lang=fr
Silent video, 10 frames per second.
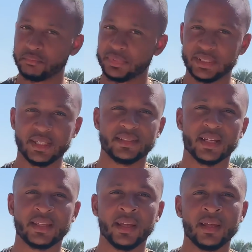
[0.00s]
ce qui est
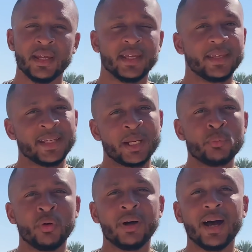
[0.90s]
certain,
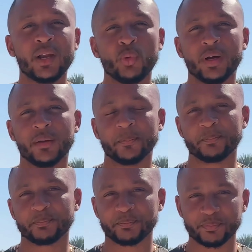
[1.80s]
également à l'oral.
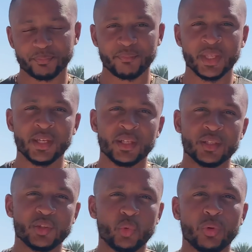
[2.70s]

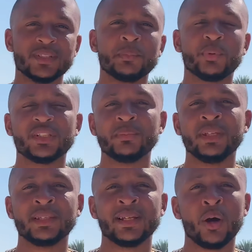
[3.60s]
Troisième
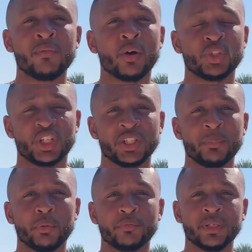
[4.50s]
possibilité, là, on va rechercher un
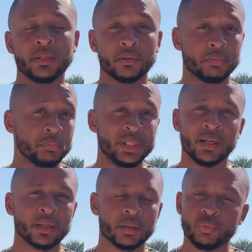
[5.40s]
profil euh,
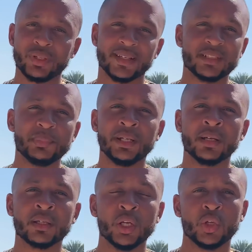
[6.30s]
bilingue ou quasi
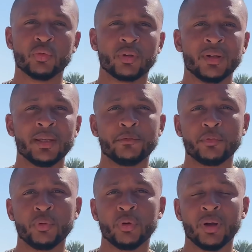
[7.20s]
bilingue. Donc là, il
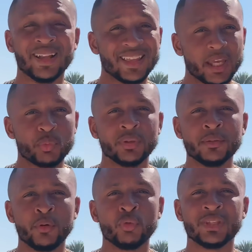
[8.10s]
faut un très bon
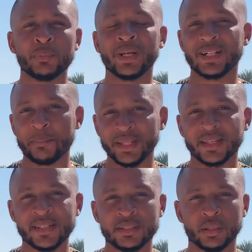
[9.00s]
niveau, notamment avec la
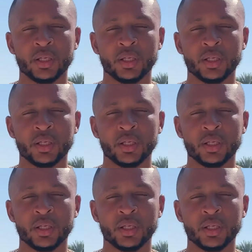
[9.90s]
maîtrise